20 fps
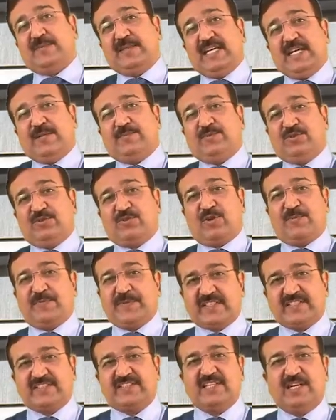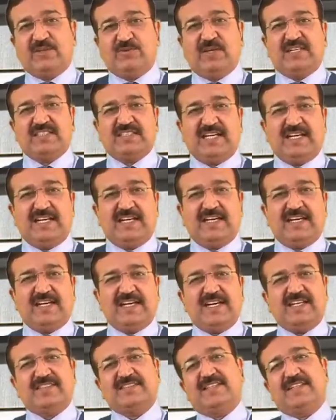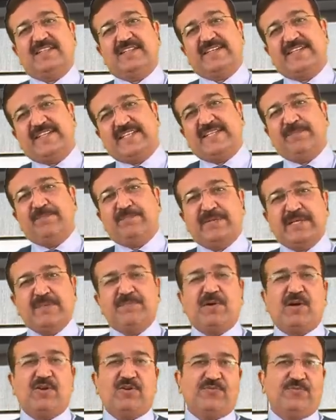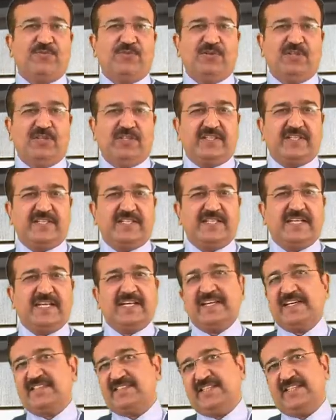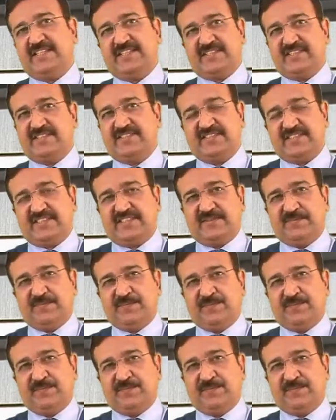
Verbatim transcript: मैंने आपको टॉपिक दिया हुआ था एज अ लेडी बी पावरफुल इन एल एजेंसी